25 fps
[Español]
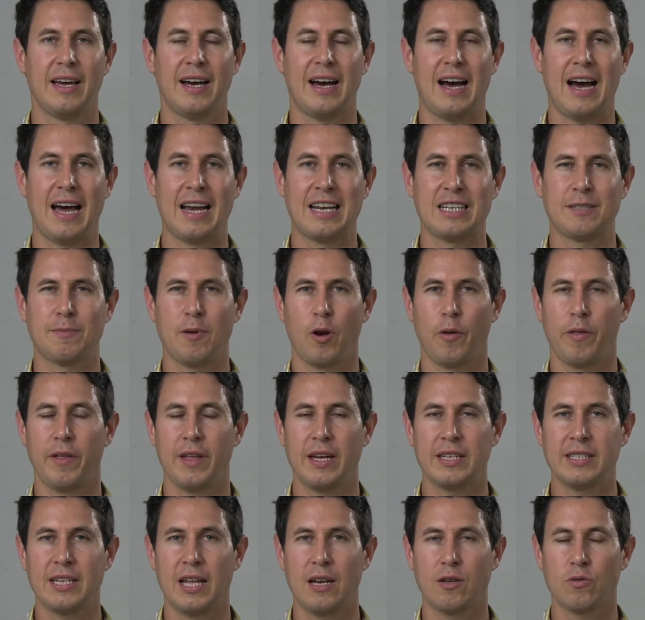a las
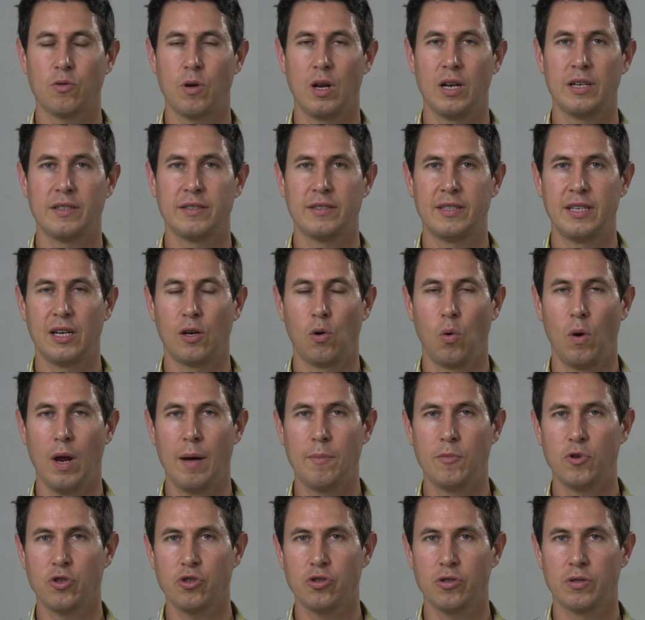velocidades a las cuales
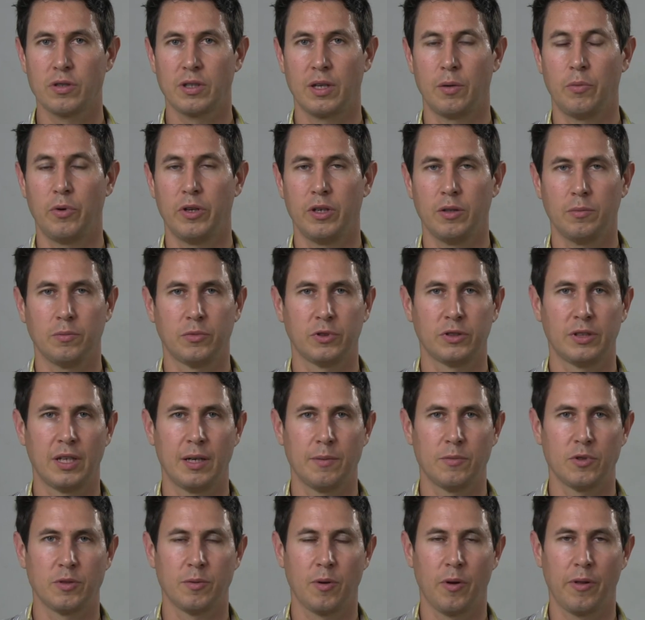circulamos, que bueno, pues
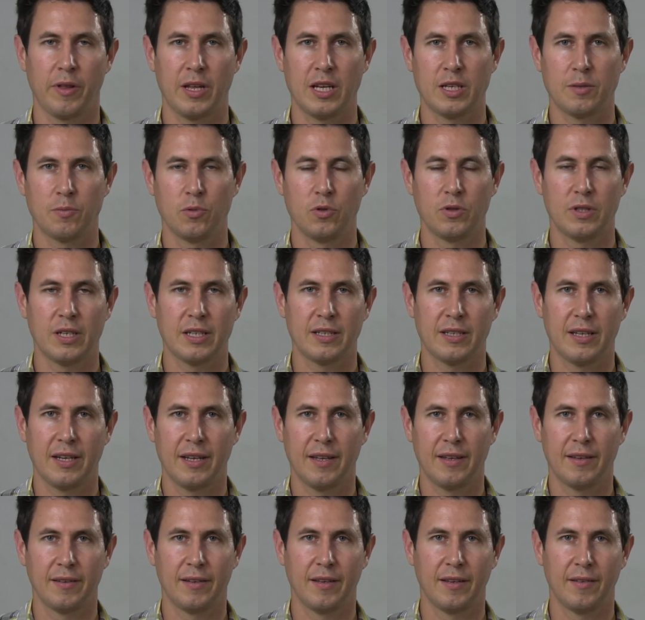tenemos velocidades puntas
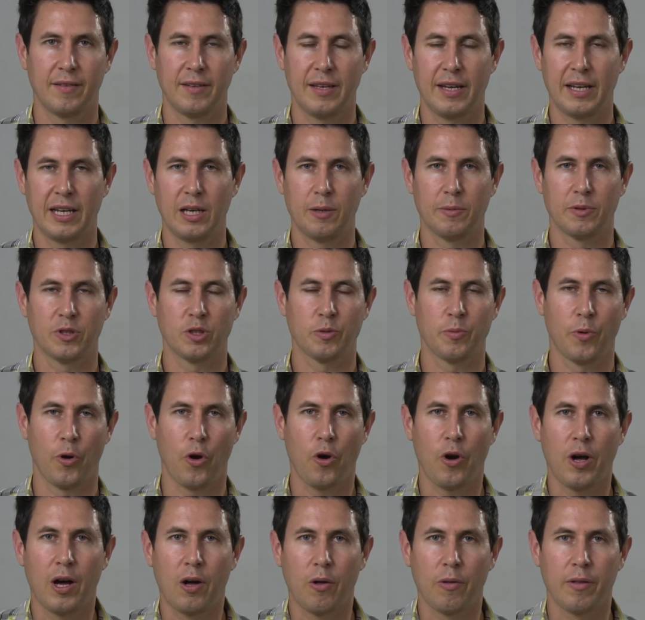de, 100 km por
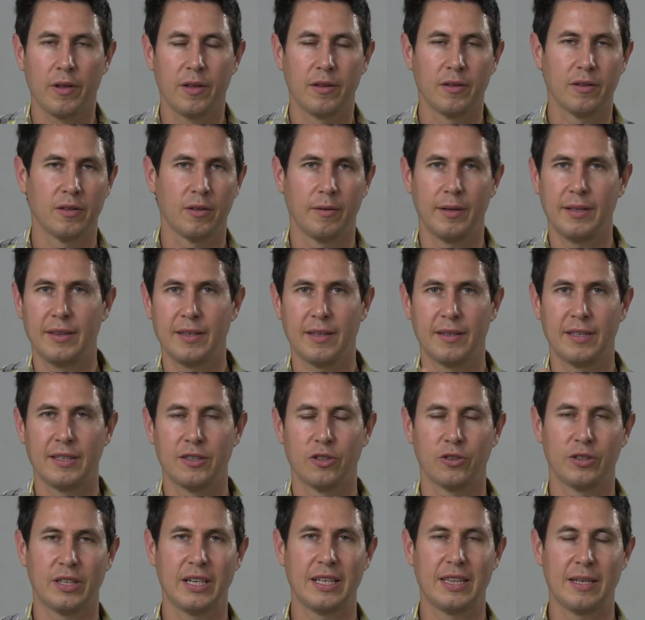hora o 120,
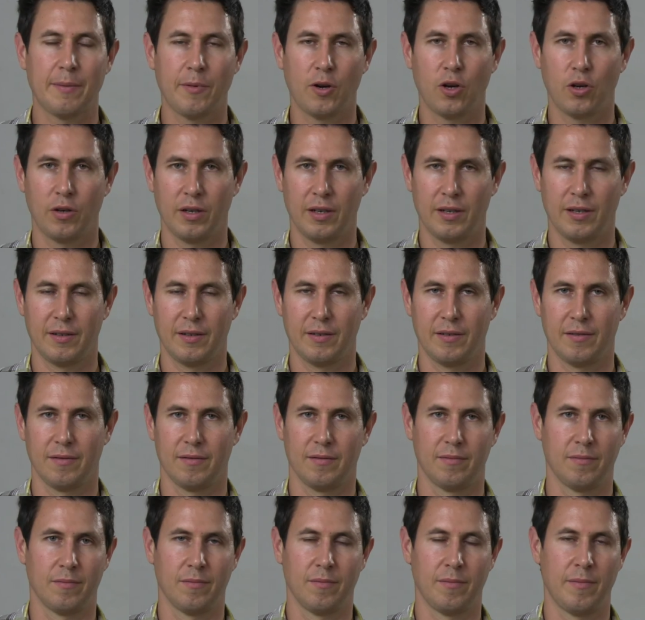130, pero
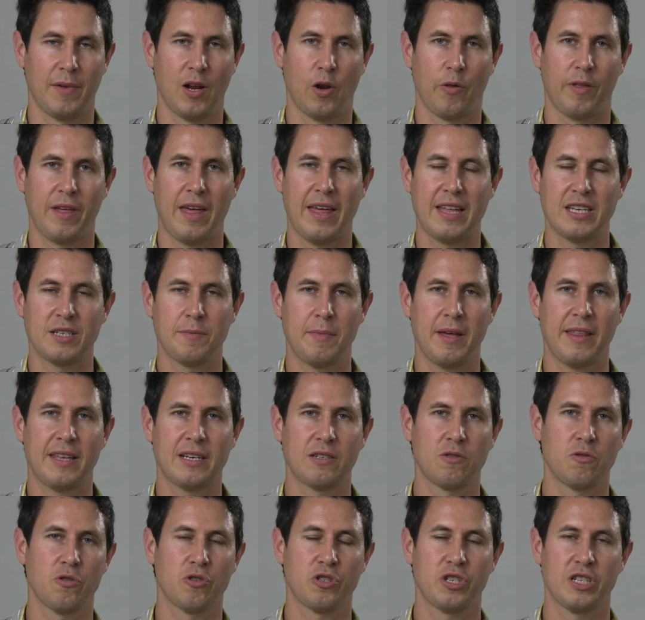mm, velocidades
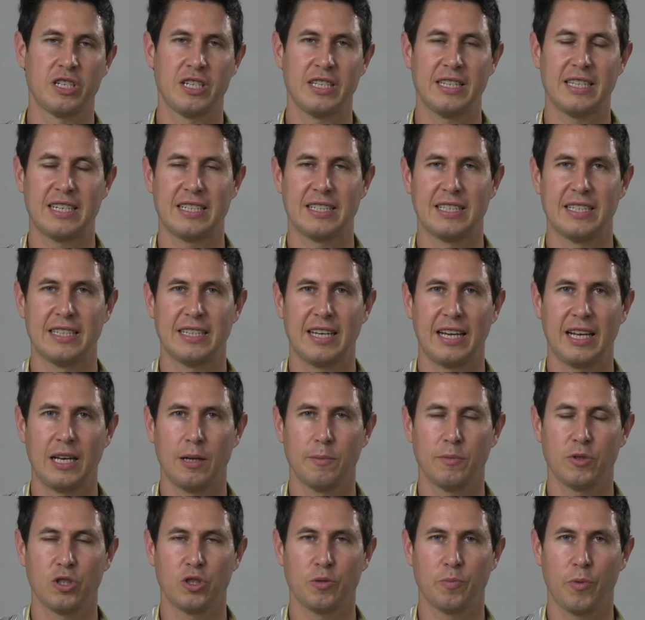medias de unos 60, 70
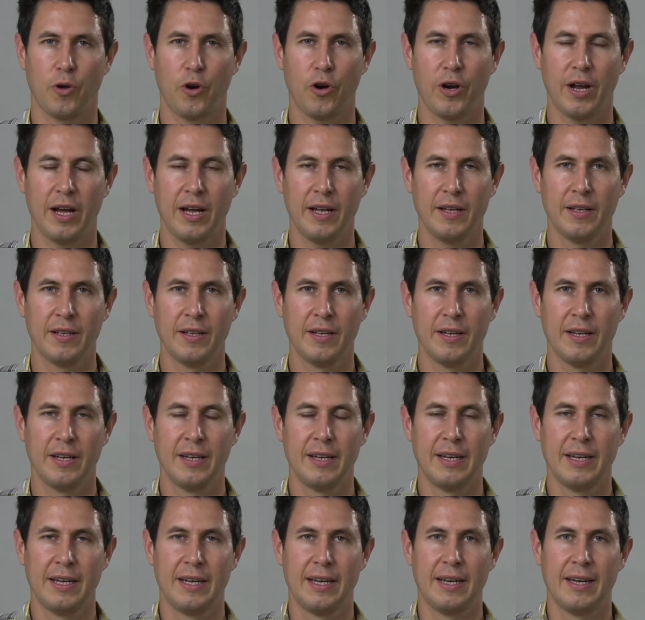km por hora,
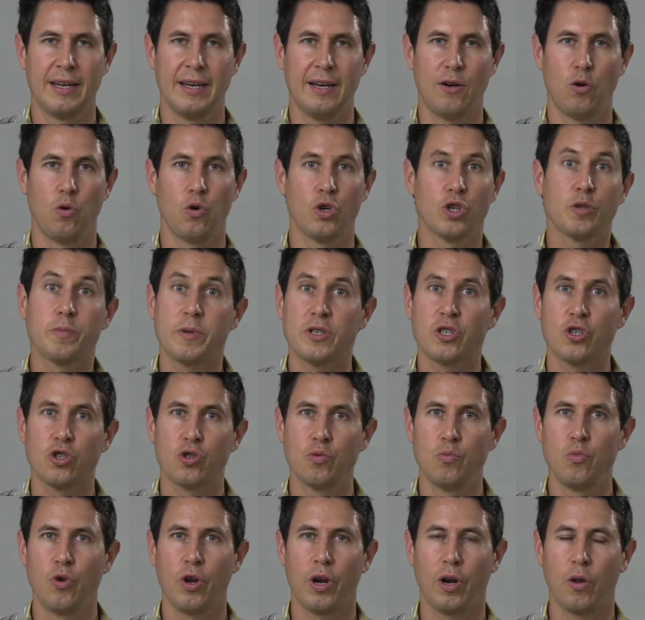unos
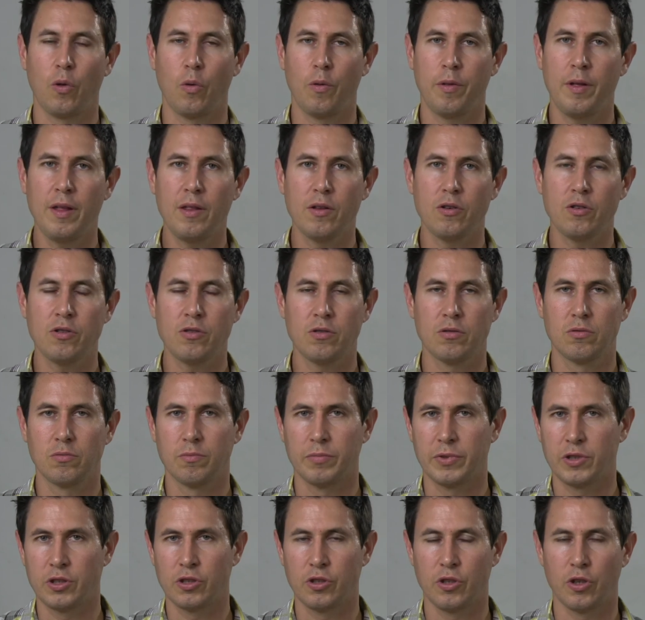pesos muy reducidos, un
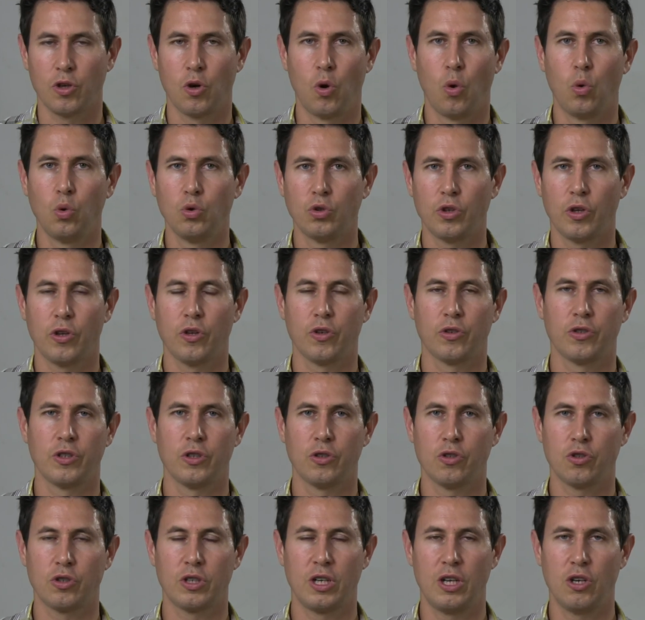peso de conjunto de
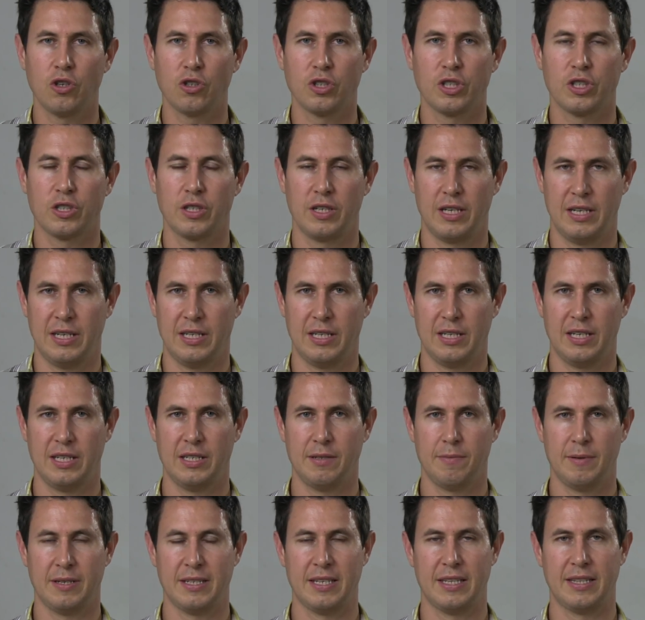200 kilos
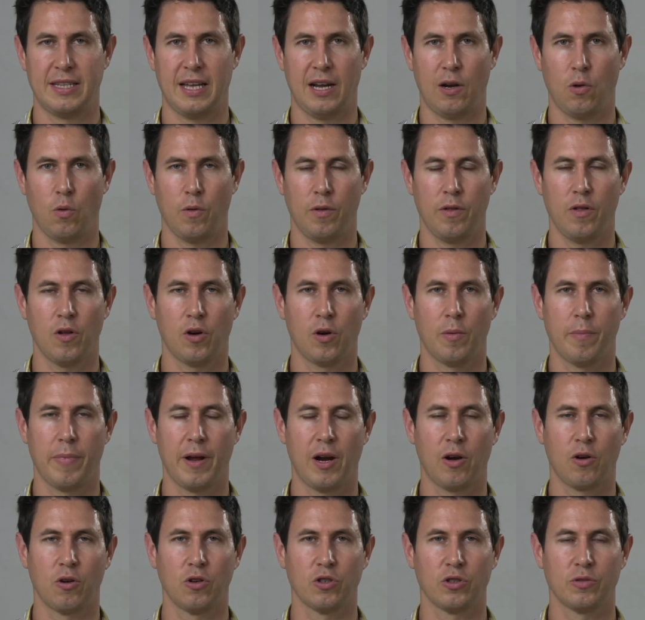es, bastante reducido
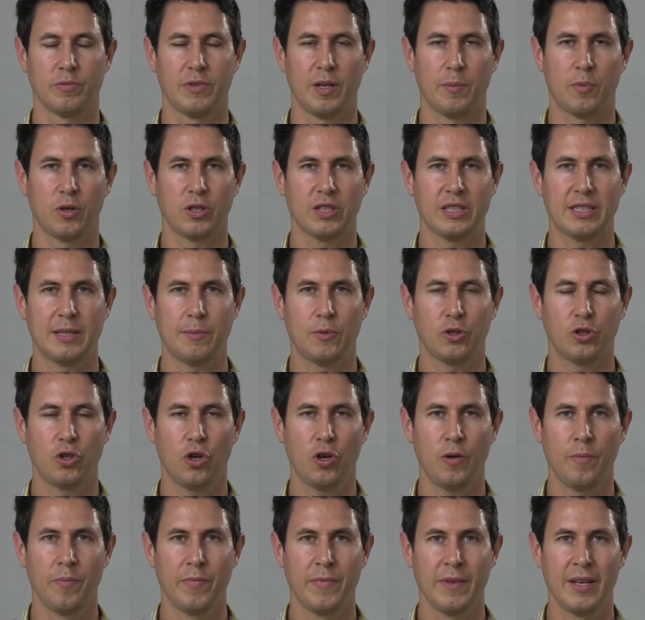comparado con los deportes a
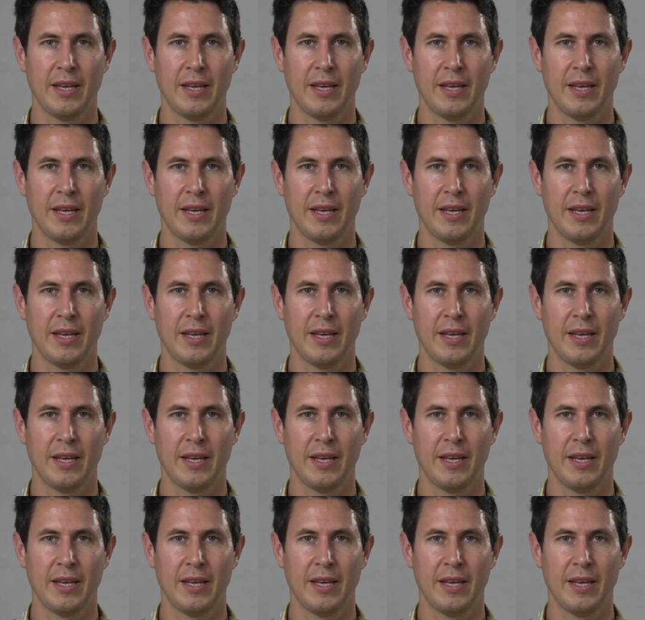motor.